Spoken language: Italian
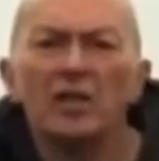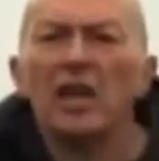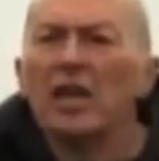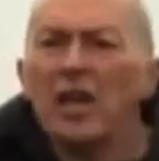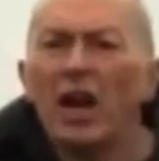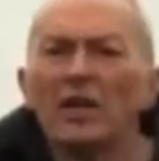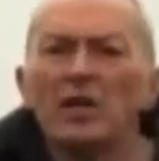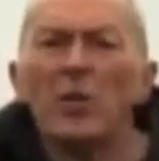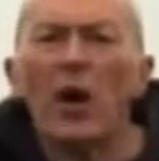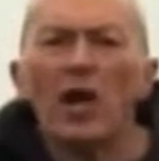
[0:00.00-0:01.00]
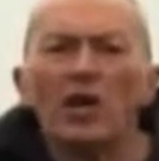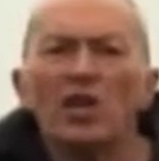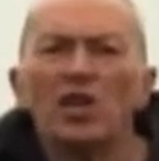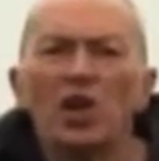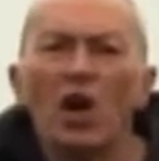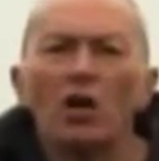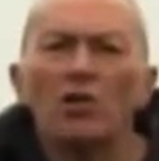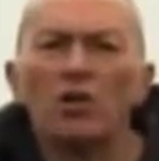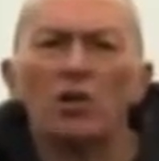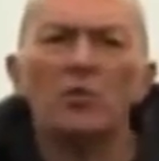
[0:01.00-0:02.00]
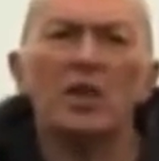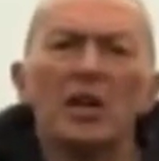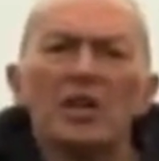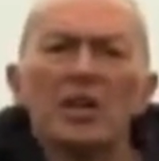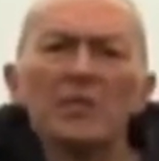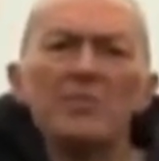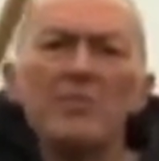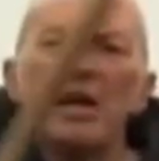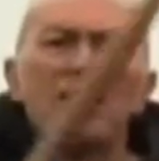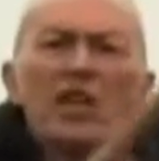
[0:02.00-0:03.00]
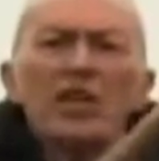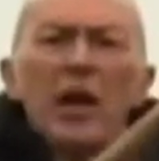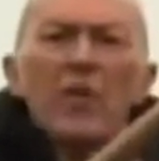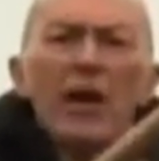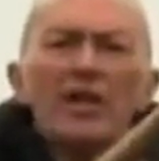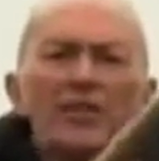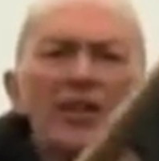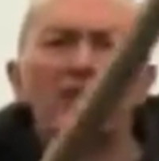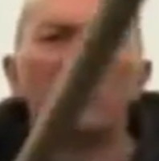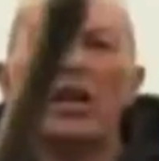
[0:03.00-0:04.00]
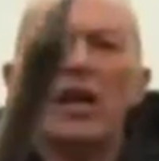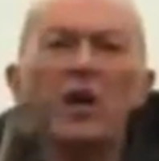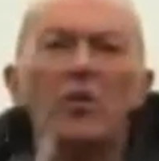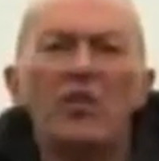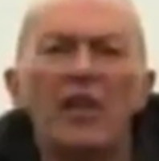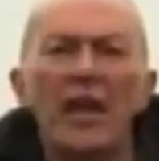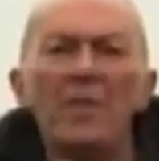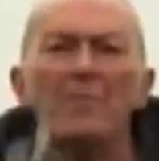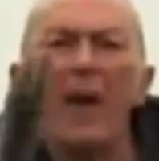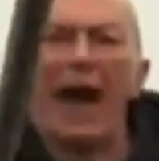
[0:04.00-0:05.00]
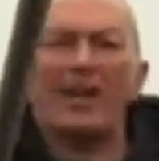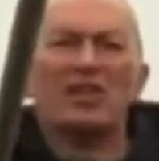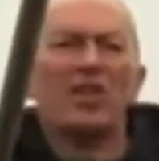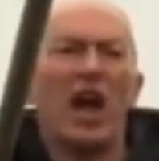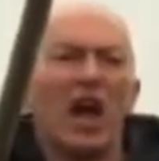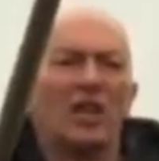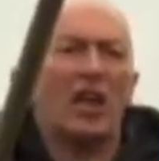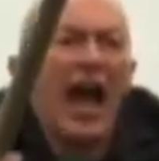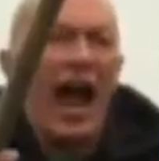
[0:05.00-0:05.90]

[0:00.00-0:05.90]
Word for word: I cavalieri sono truppe d'assalto che si fanno strada verso la vittoria con una carica travolgente.